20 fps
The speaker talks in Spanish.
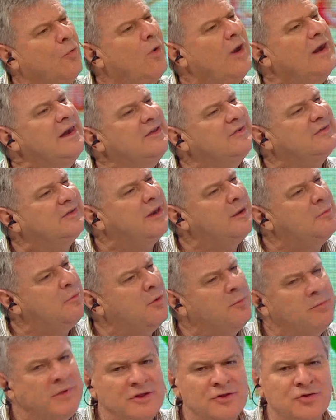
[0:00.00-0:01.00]
¿Cuál es el
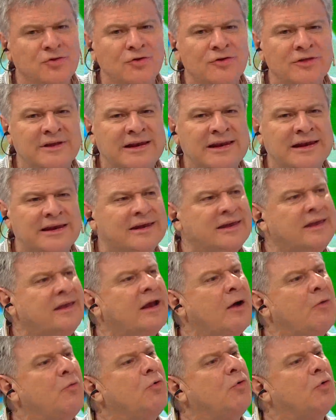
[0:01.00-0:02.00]
momento de
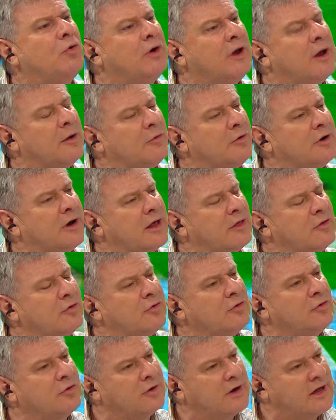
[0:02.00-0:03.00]
elegir a un
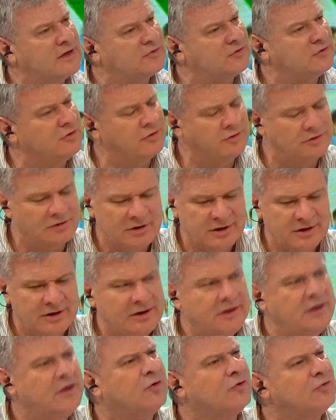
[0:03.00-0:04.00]
colaborador, Horacio,
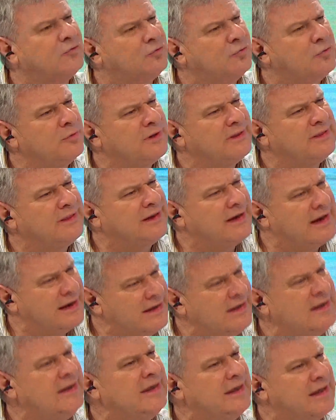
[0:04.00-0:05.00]
y con su
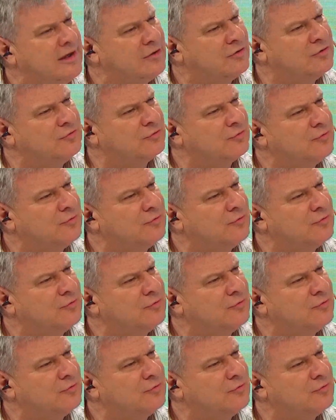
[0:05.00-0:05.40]
veteranía, con